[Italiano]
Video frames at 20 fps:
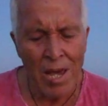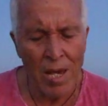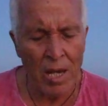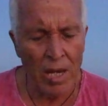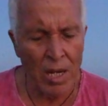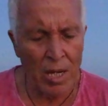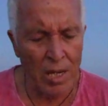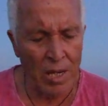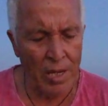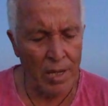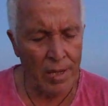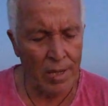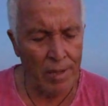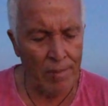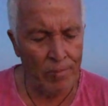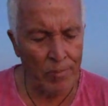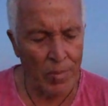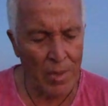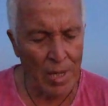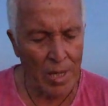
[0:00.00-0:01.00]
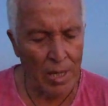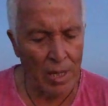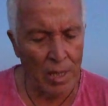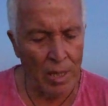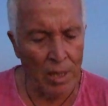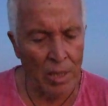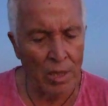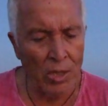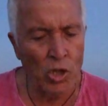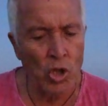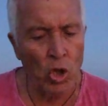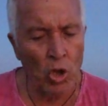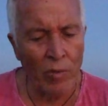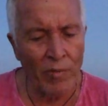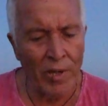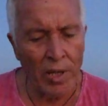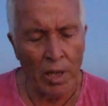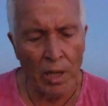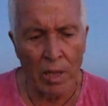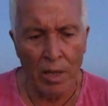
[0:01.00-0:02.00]
ehm, i
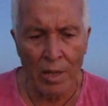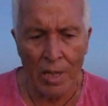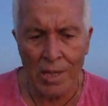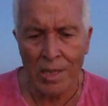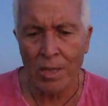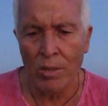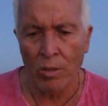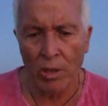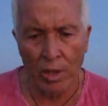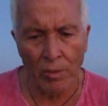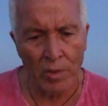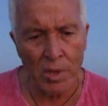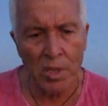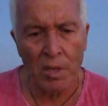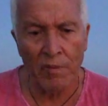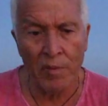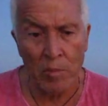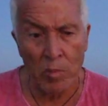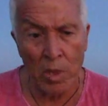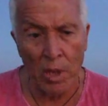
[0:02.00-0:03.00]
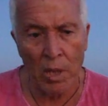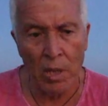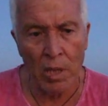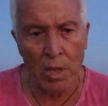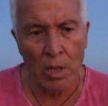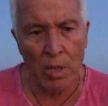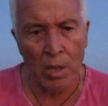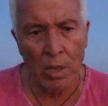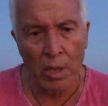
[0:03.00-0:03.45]
giovani che nascono da queste famiglie